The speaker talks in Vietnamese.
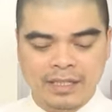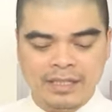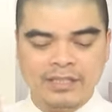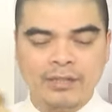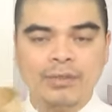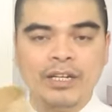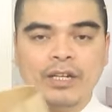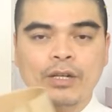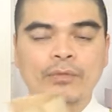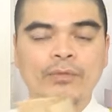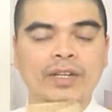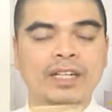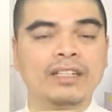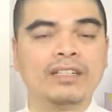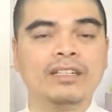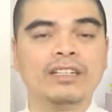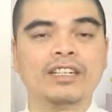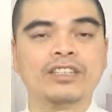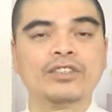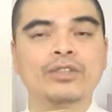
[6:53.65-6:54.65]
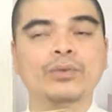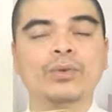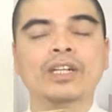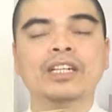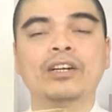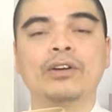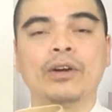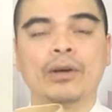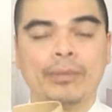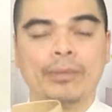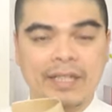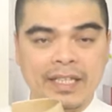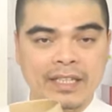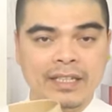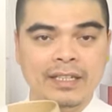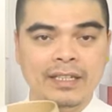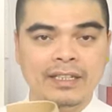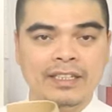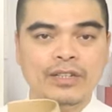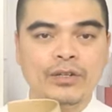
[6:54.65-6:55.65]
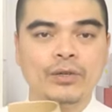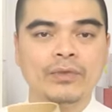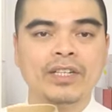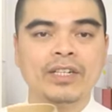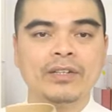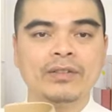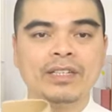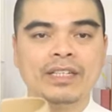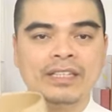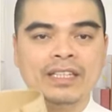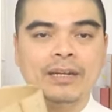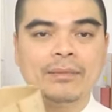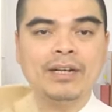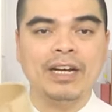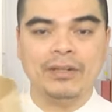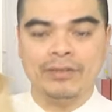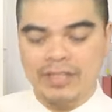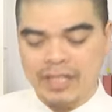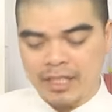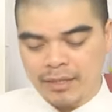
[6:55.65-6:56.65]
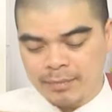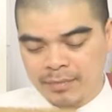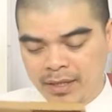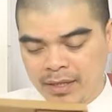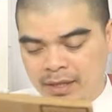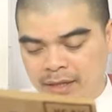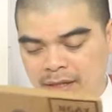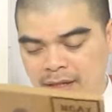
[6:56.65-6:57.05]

Trong này có phần Hứa Chân Quân Ngọc Học Ký thì quý vị có thể tham khảo thêm